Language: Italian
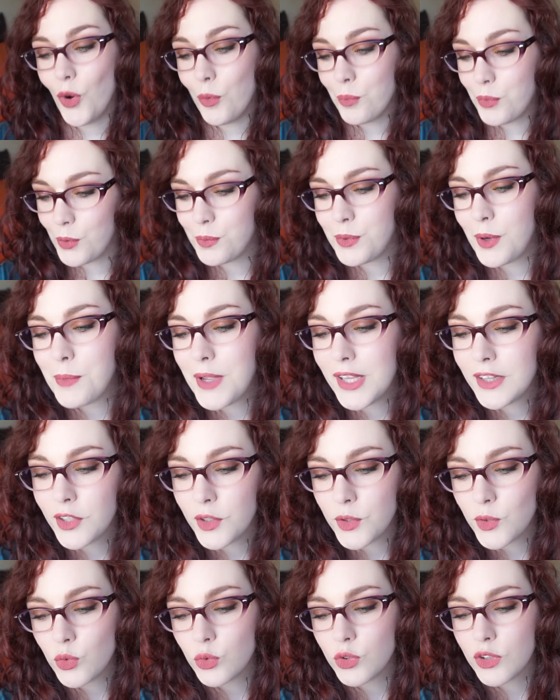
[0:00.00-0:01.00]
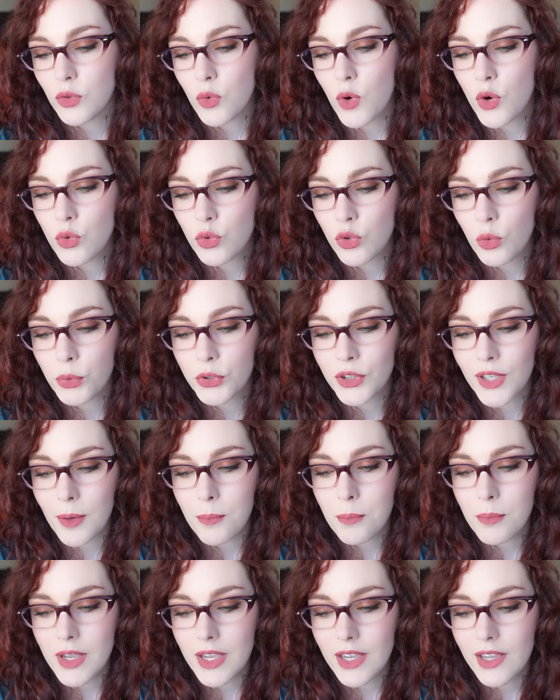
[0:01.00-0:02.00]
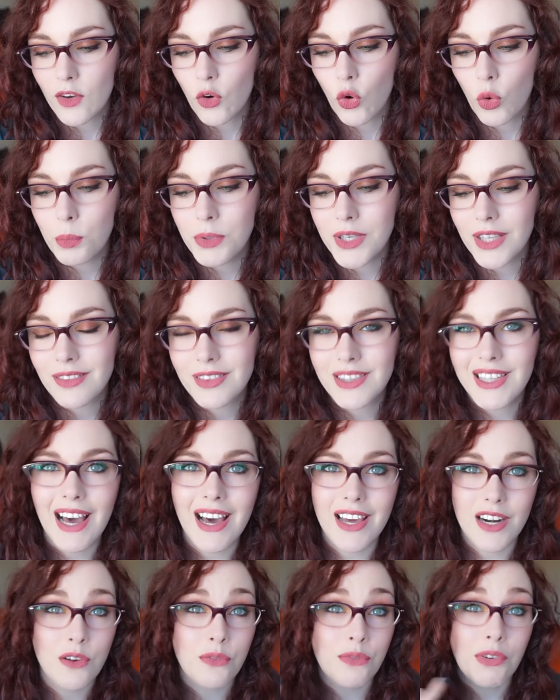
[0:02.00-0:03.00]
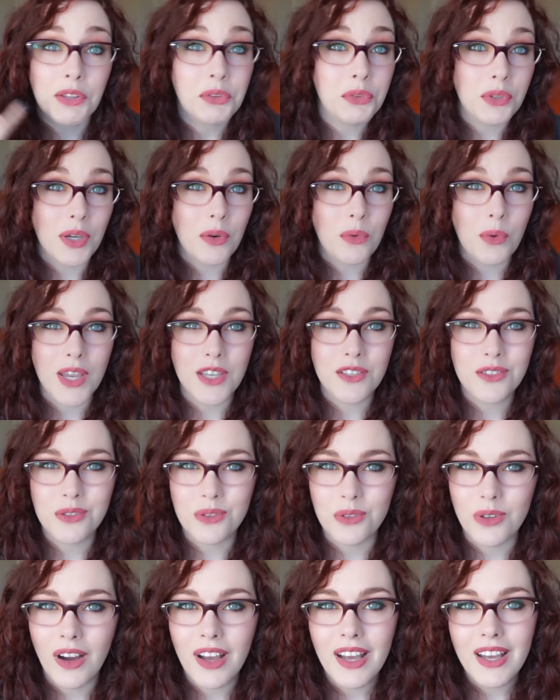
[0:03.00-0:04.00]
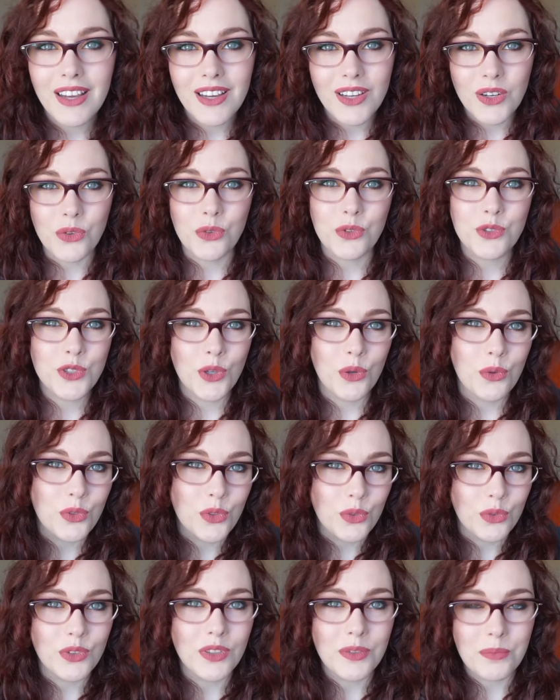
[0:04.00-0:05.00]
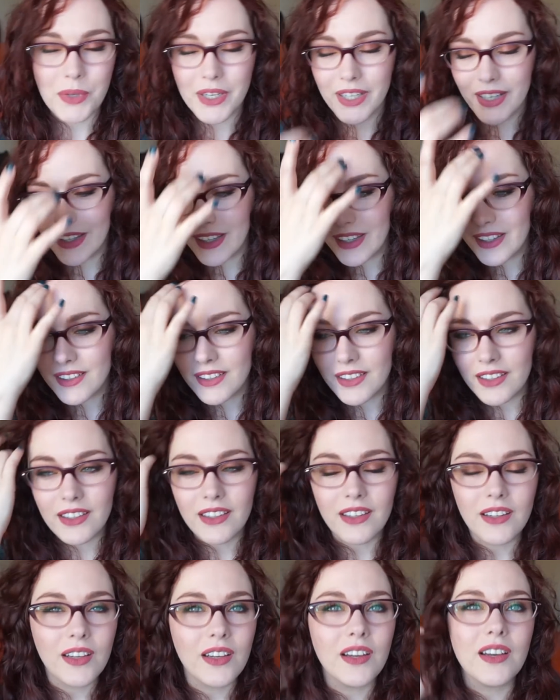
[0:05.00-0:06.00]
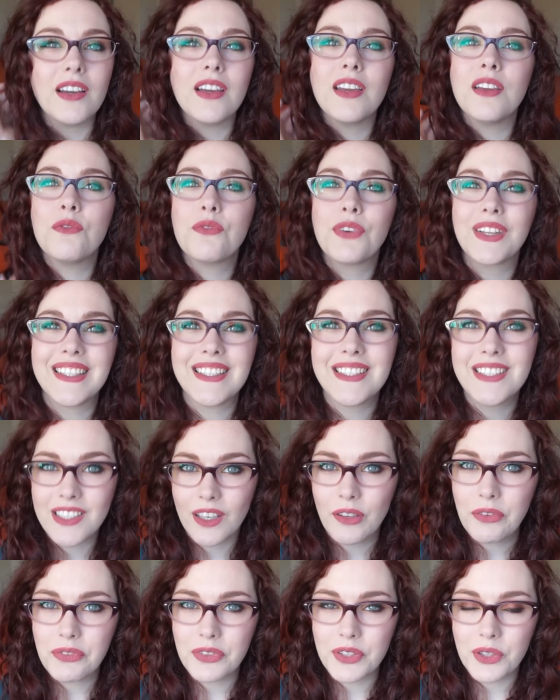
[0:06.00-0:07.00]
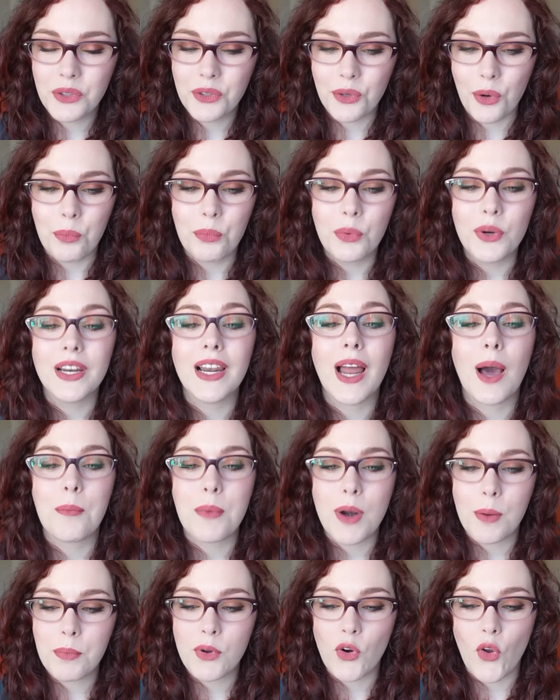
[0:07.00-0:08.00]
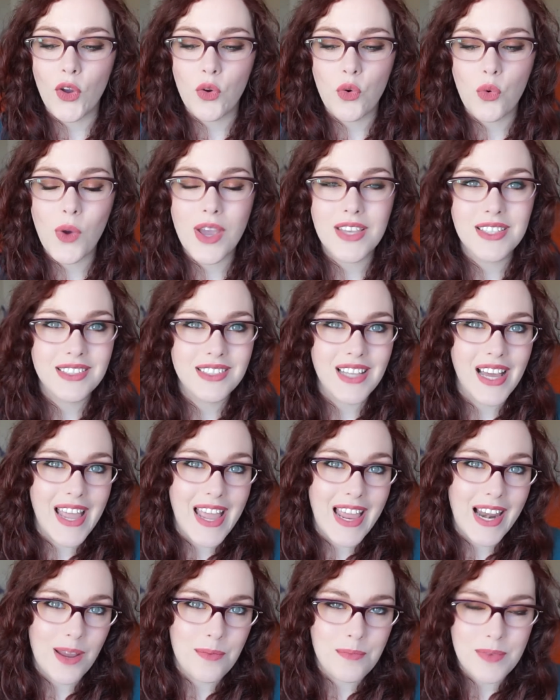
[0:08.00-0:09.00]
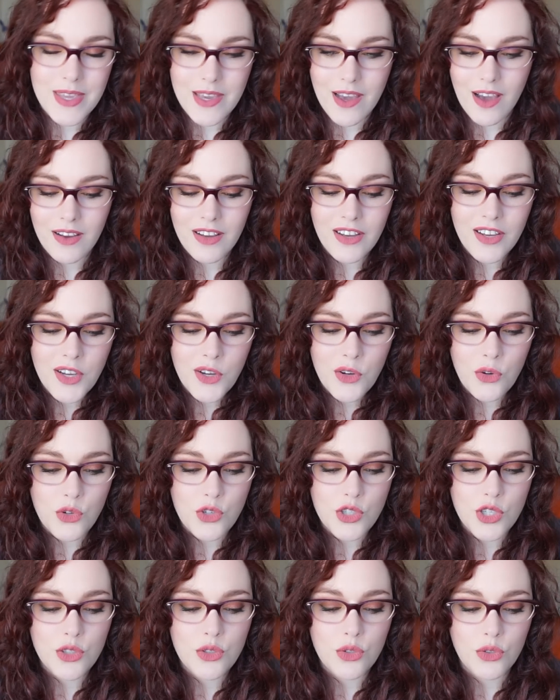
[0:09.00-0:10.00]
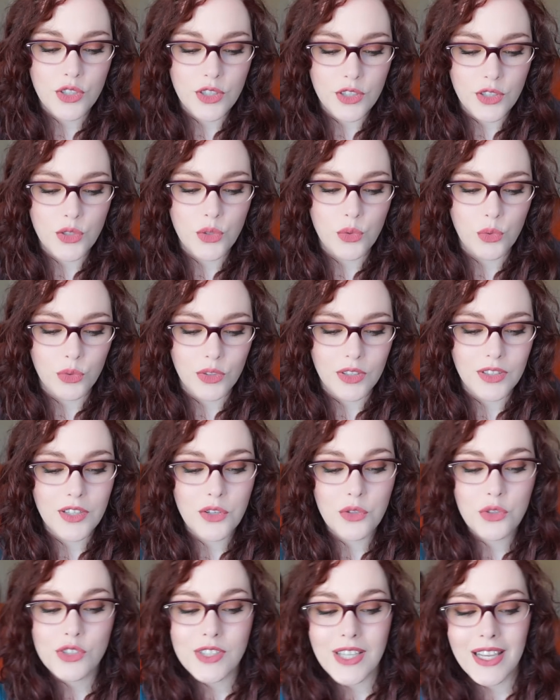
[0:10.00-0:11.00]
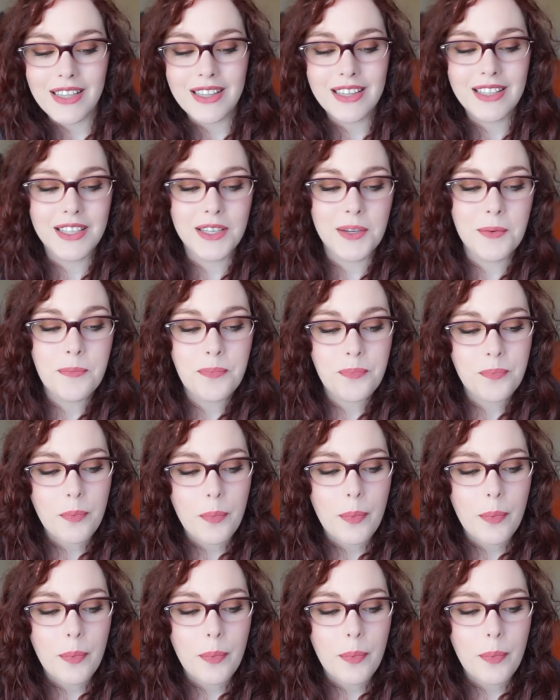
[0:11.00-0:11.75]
non propriamente nude, qualcuno potrebbe obiettare il fatto che questo non sia un nude perché eh, enfatizza fin troppo le labbra, però ecco questa è la mia concezione di nude, dei rossetti